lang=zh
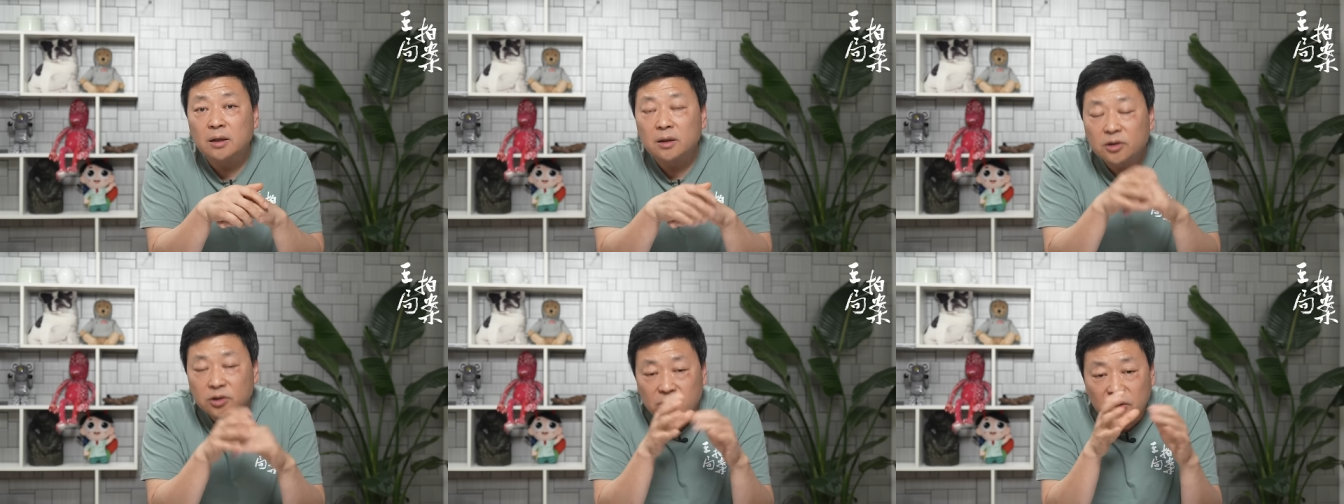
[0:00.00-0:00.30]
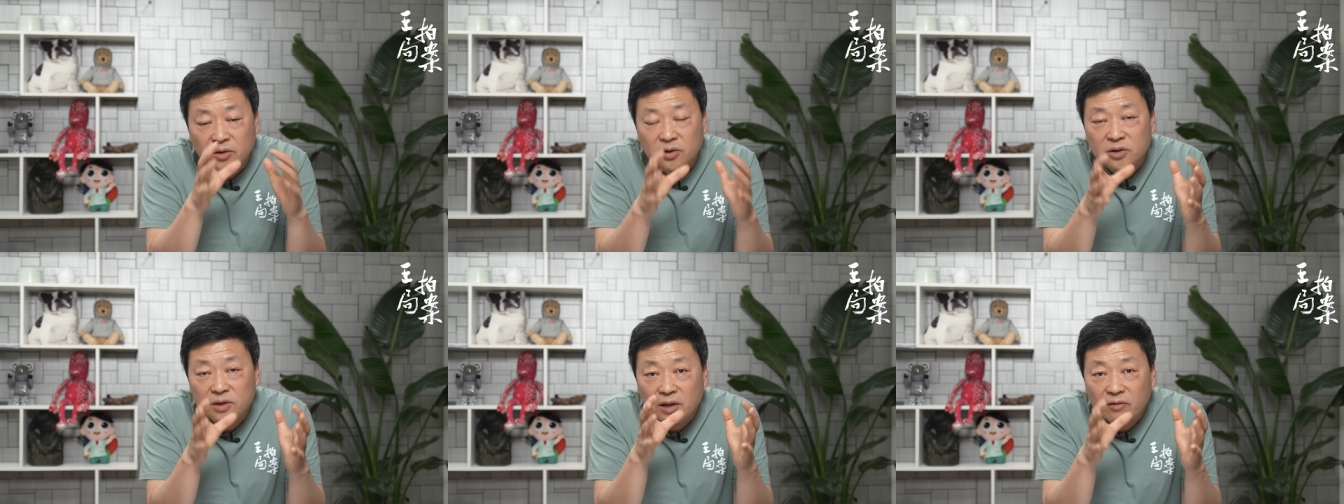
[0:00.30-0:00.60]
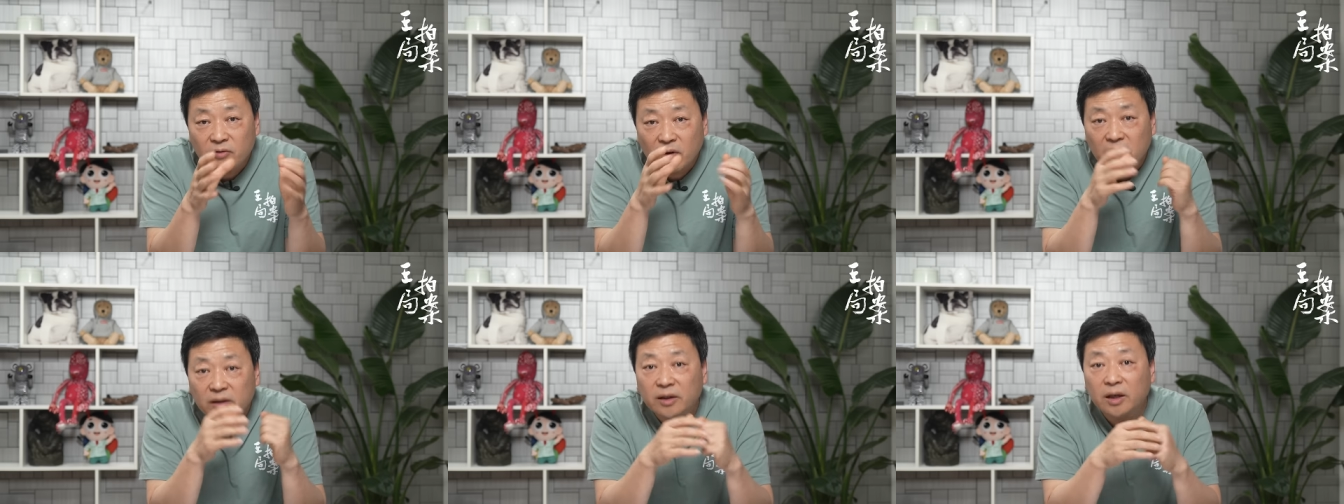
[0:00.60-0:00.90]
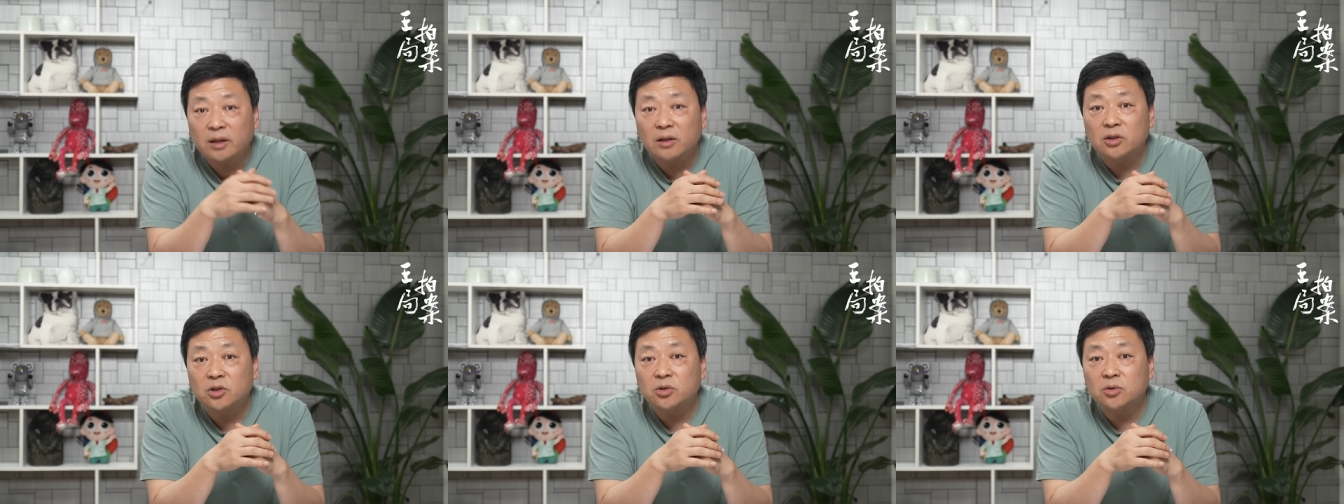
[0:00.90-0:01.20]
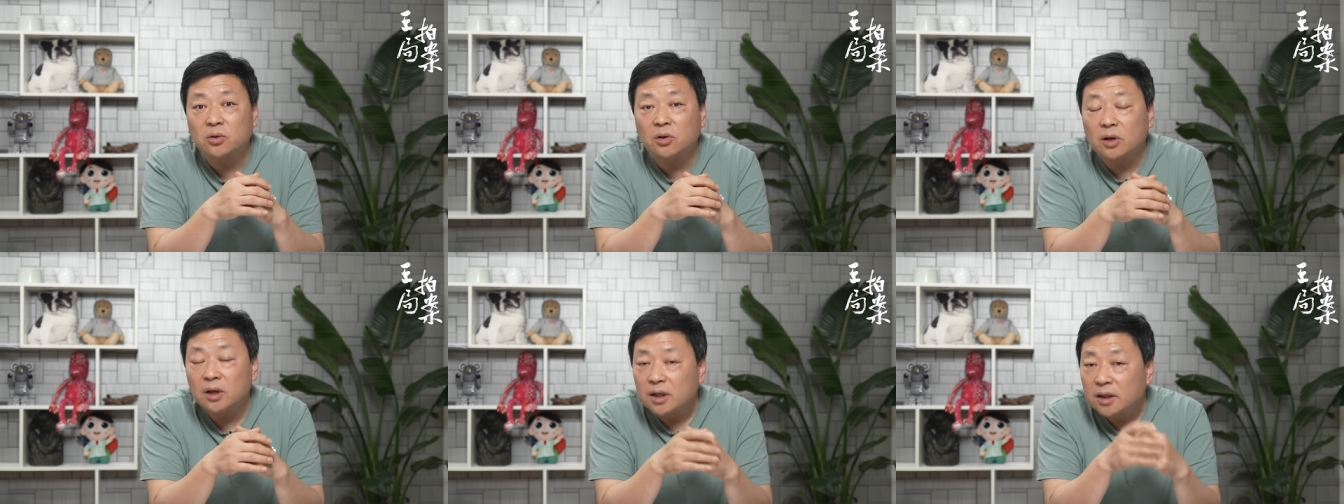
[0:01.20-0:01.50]
甚至在往年的时
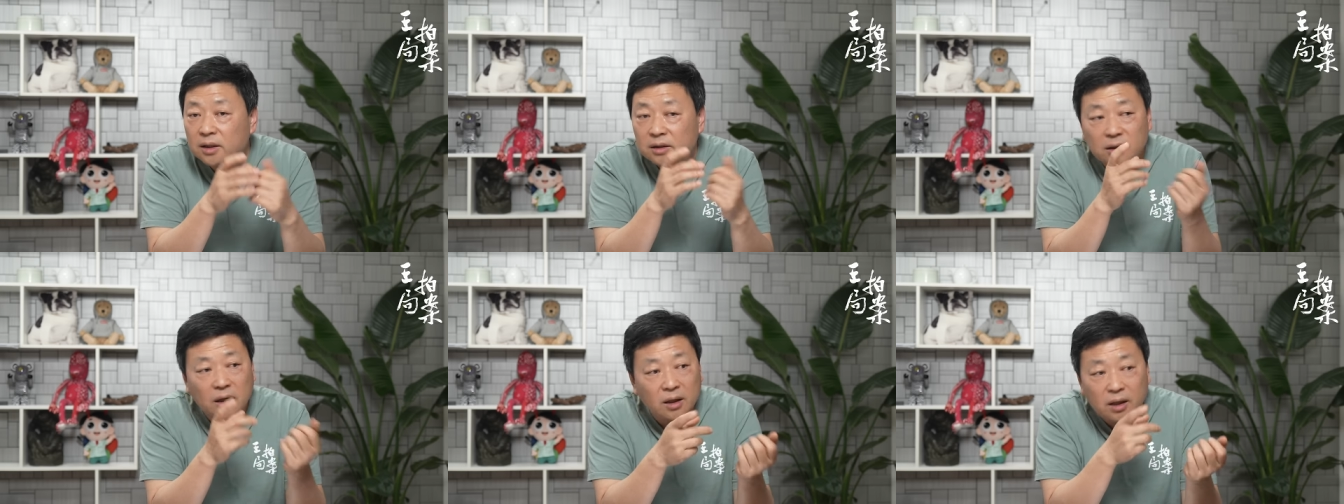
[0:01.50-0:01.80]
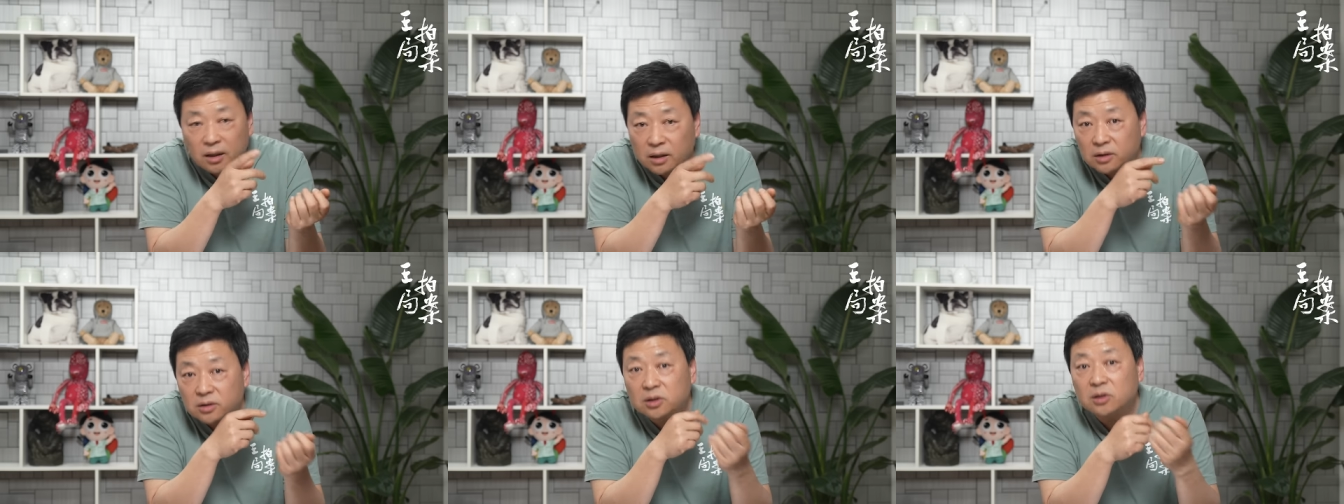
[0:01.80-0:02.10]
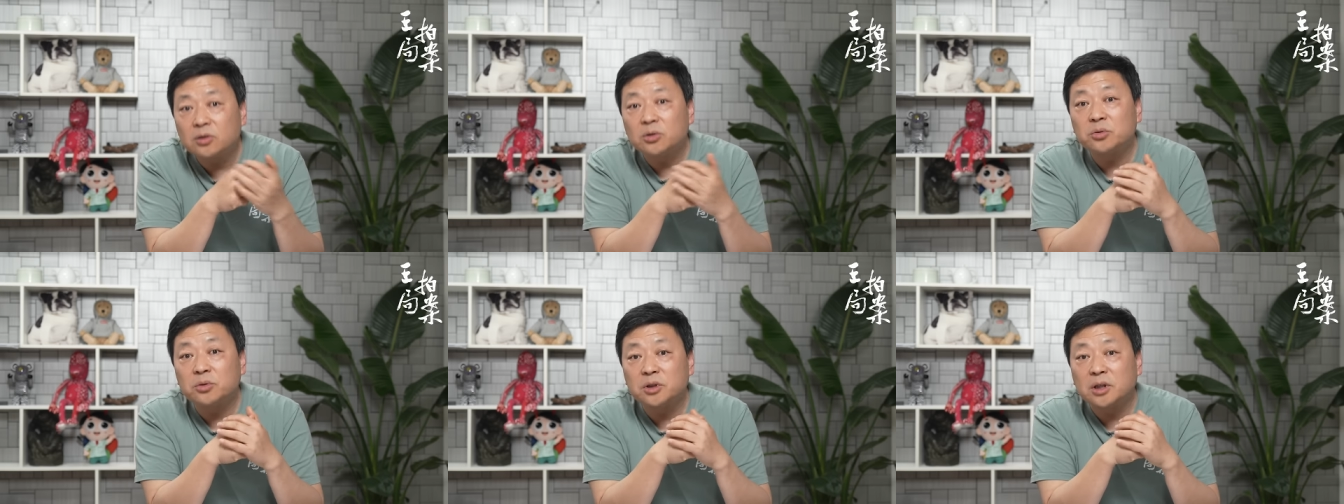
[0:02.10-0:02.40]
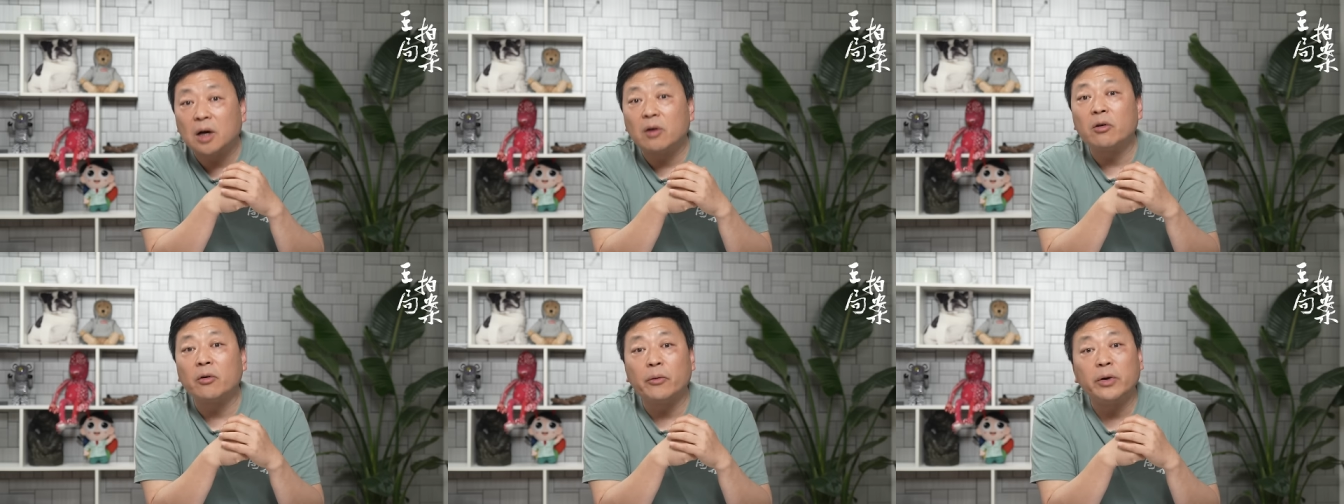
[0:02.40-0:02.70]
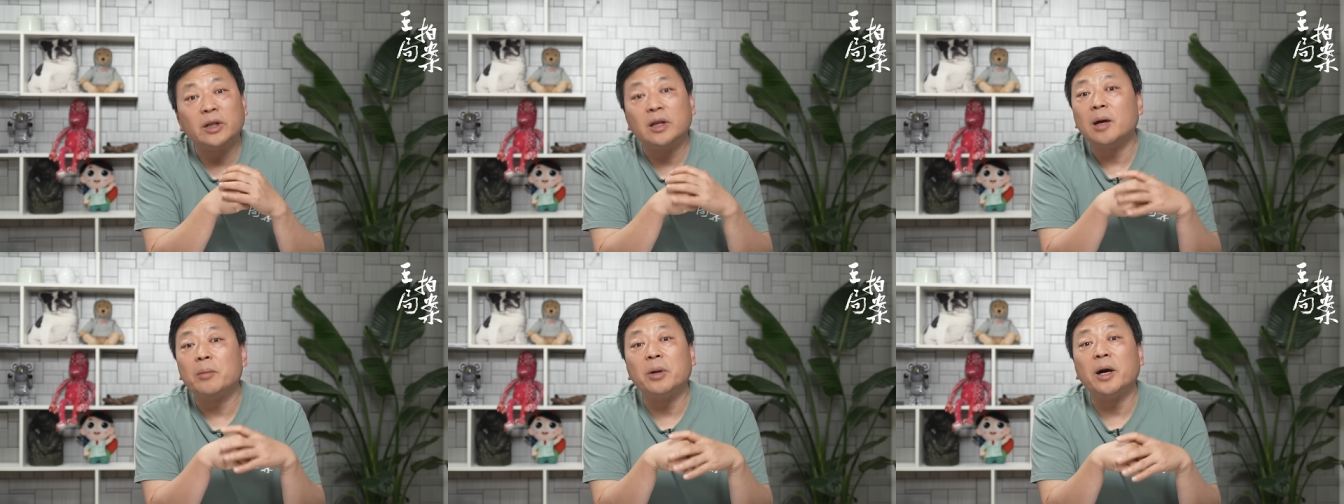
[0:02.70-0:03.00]
候，他连他政治局常委
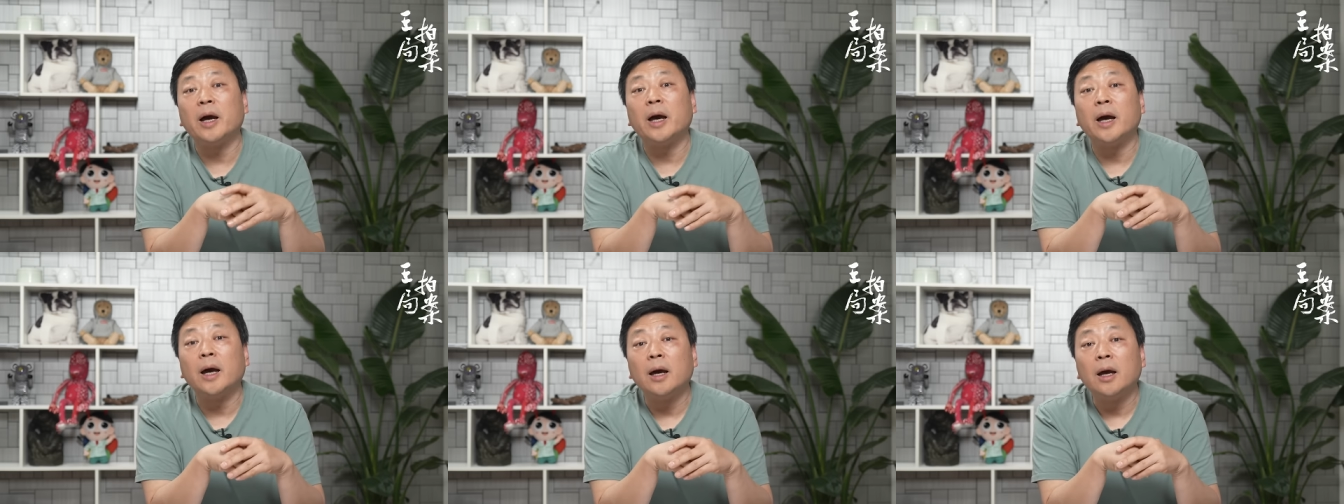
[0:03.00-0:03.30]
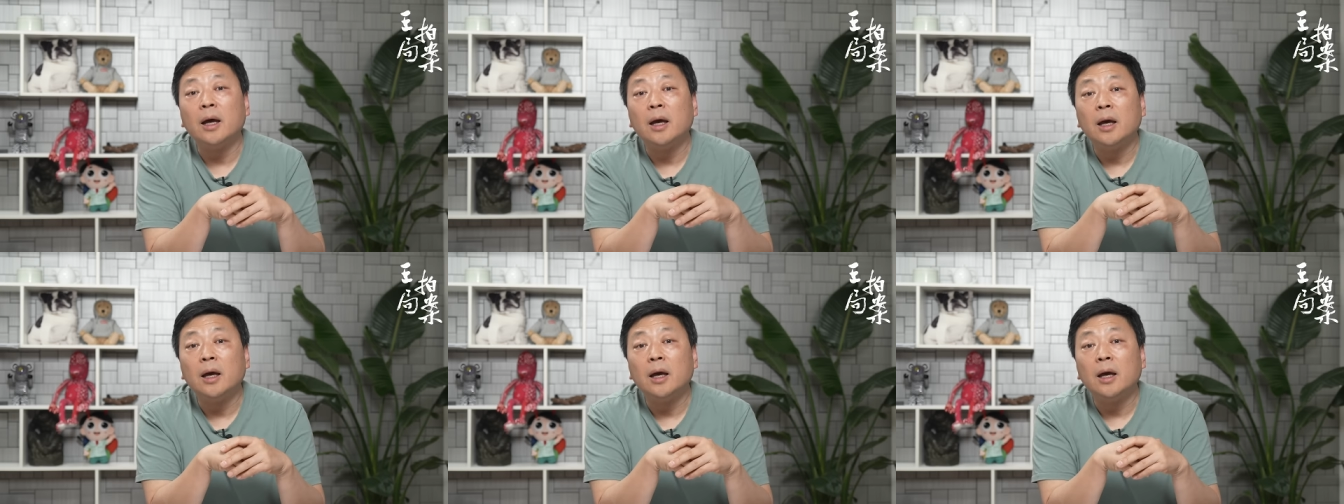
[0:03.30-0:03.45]
会他也不开，